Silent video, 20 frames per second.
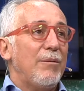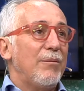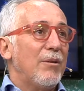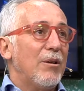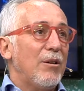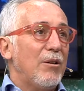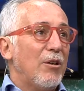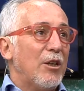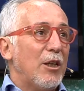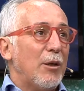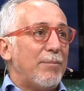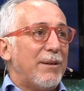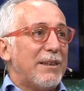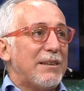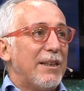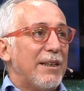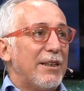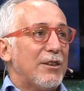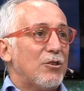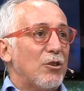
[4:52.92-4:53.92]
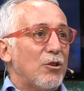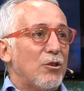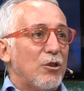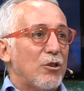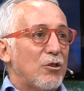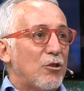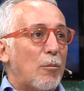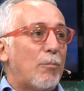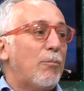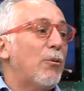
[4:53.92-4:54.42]
lo que pasa es que son
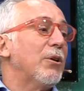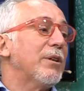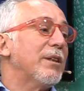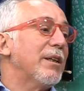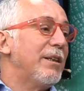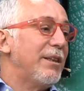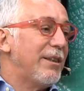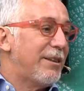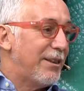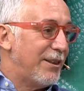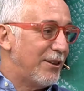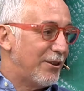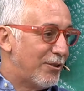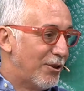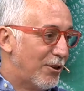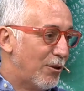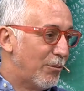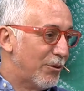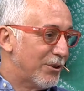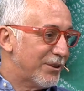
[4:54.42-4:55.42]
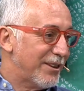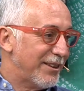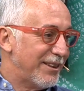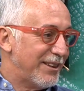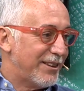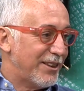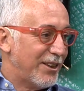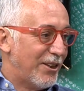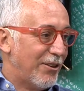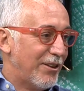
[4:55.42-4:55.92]
dos soportes distintos, como se
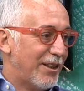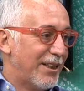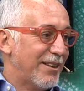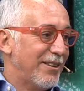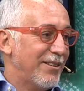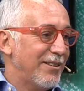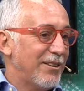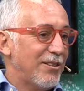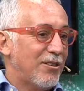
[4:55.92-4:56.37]
dice ahora, ¿no?